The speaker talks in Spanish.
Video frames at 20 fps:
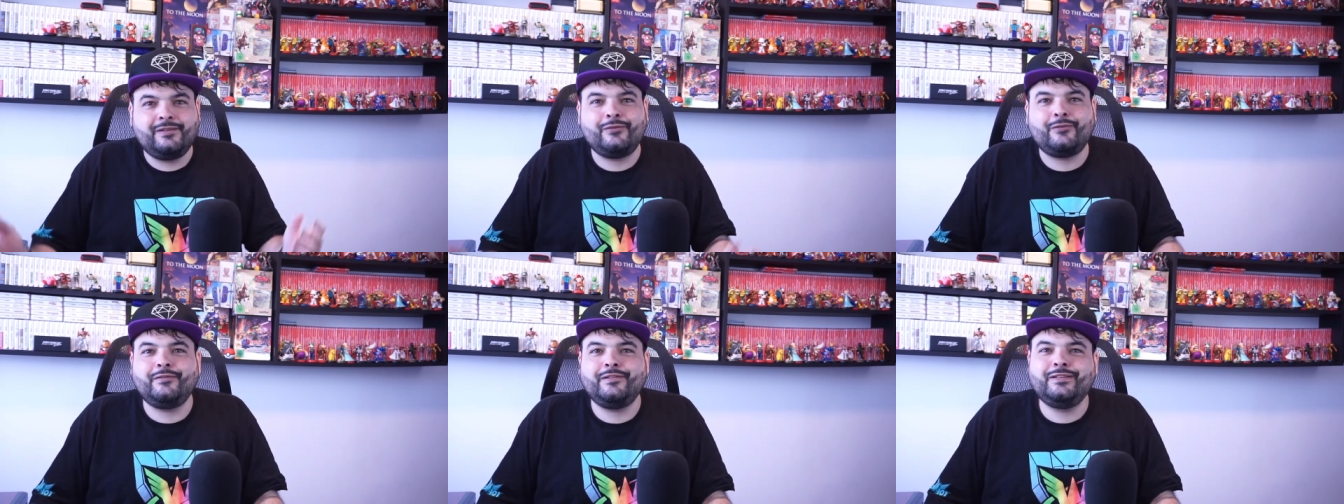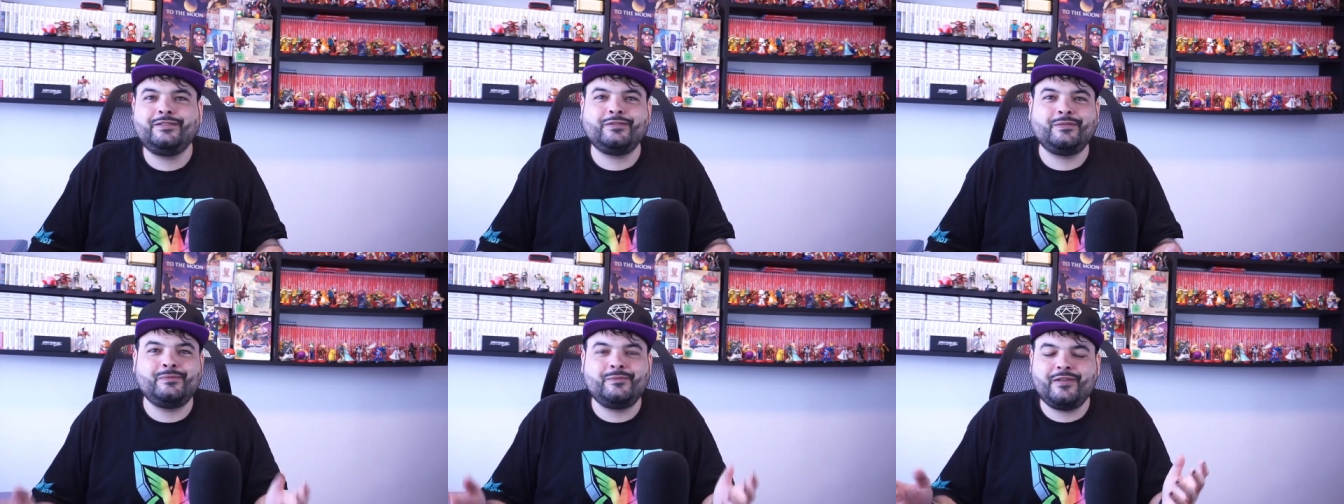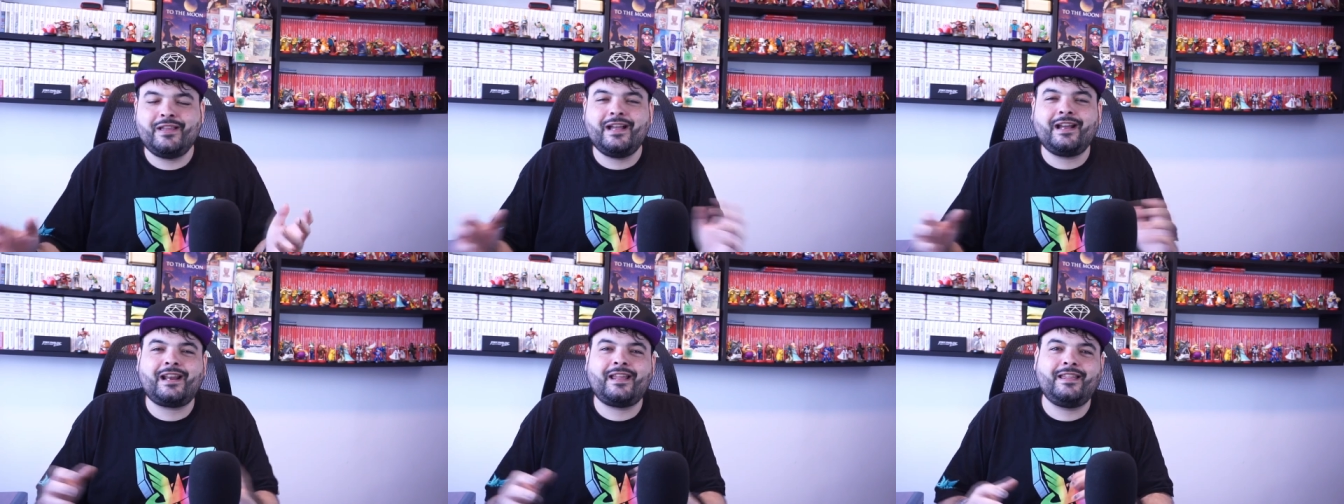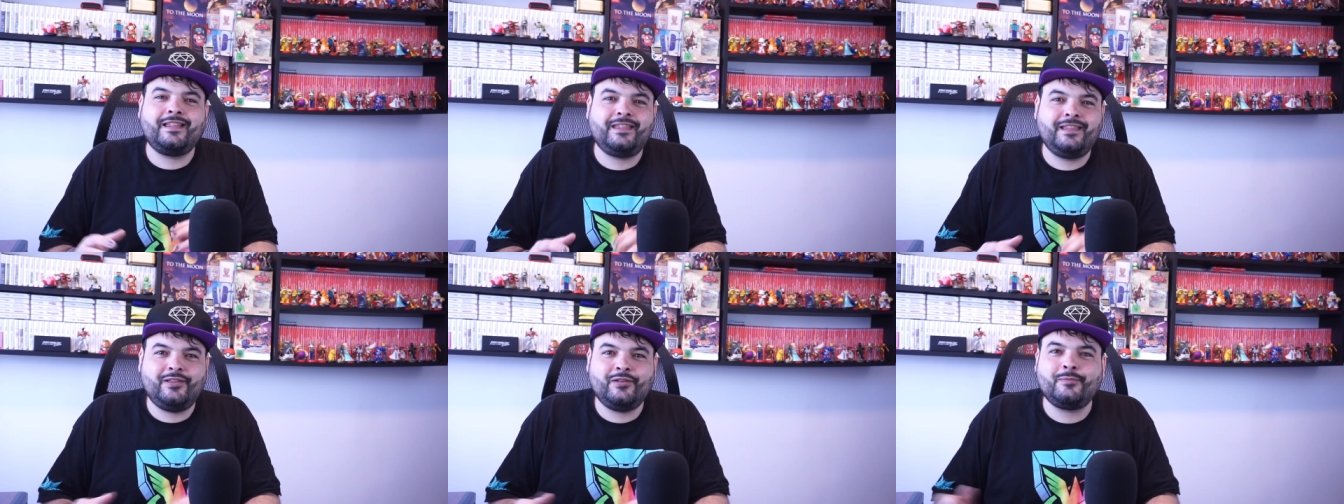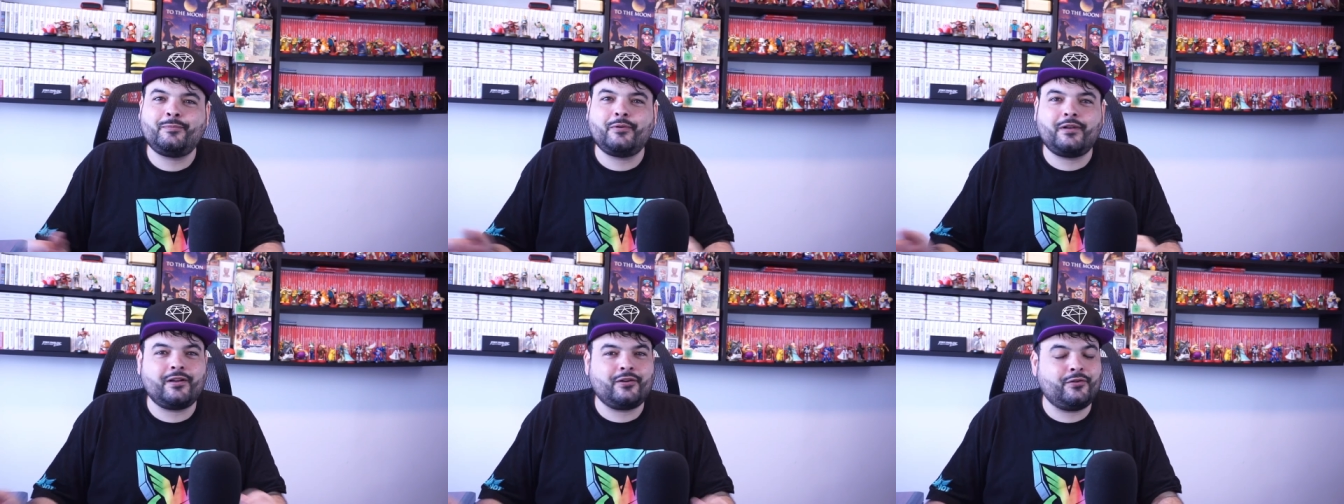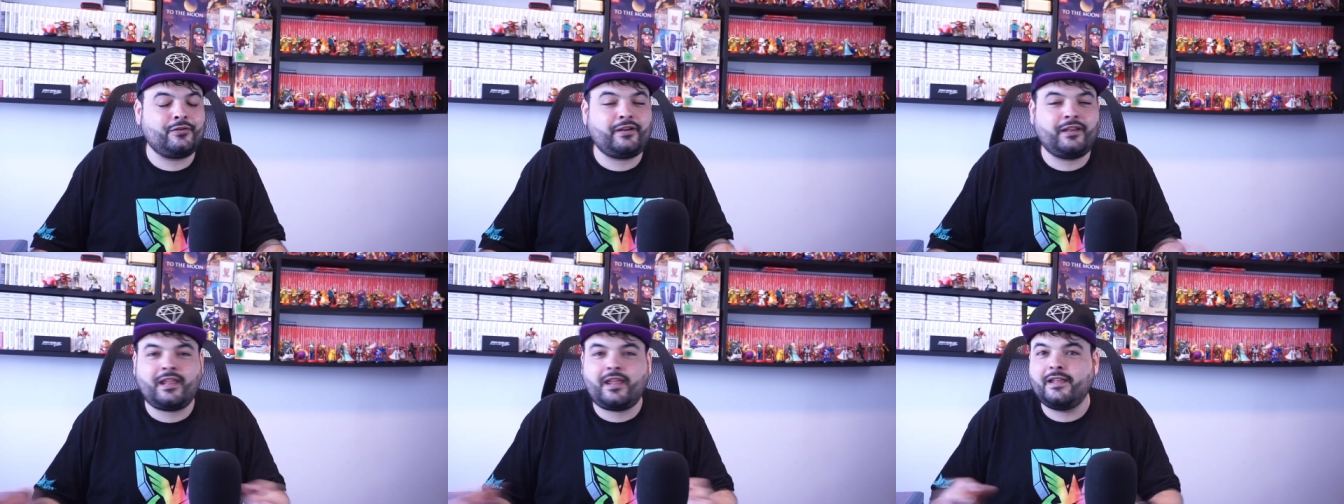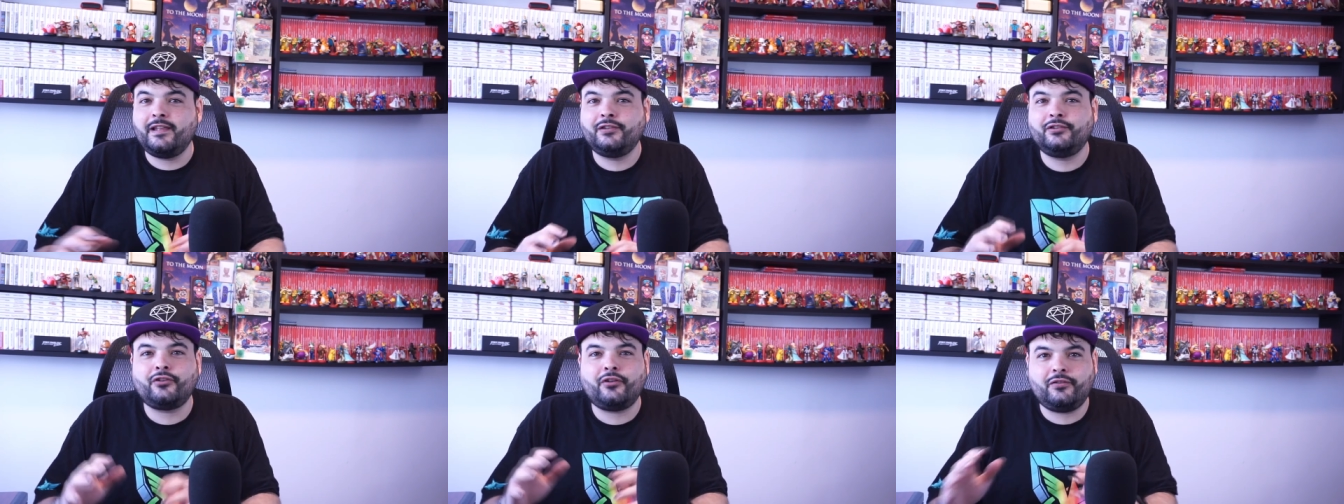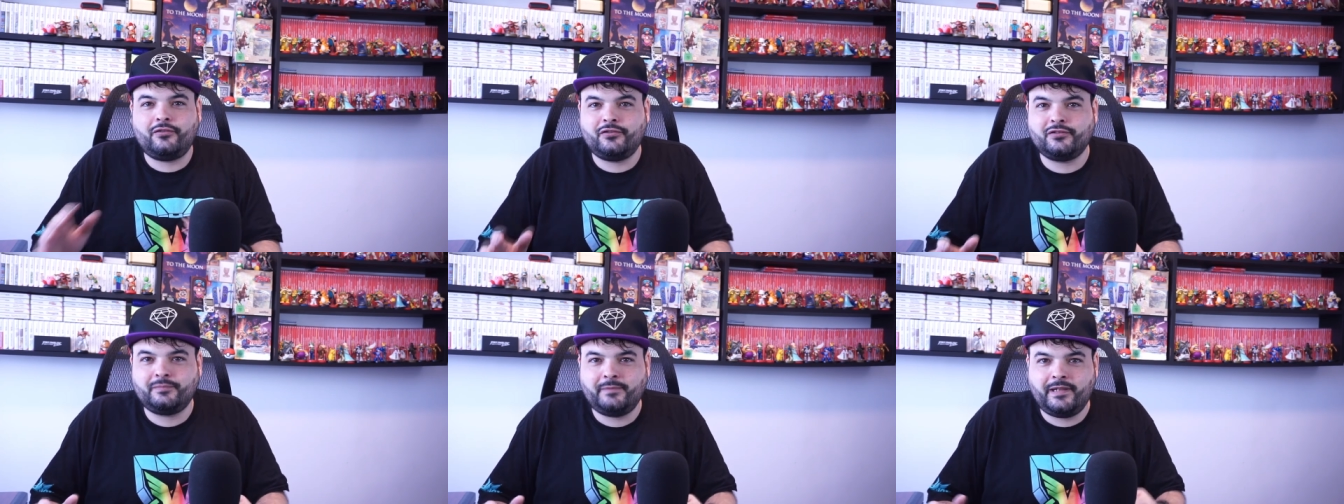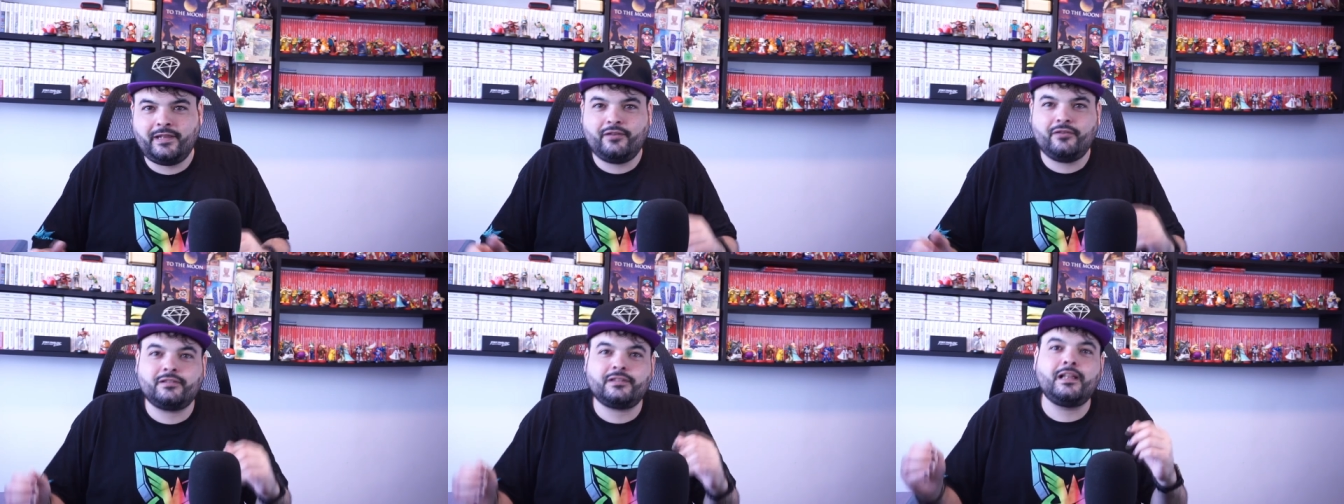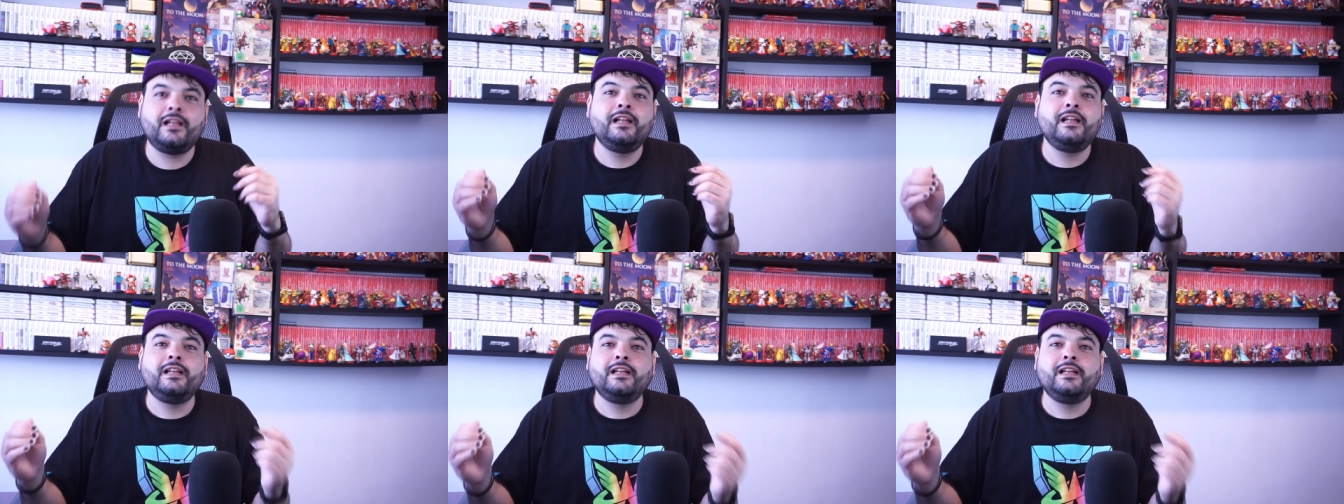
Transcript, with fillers: lo dicho, muy agradecido por la acogida de todos los vídeos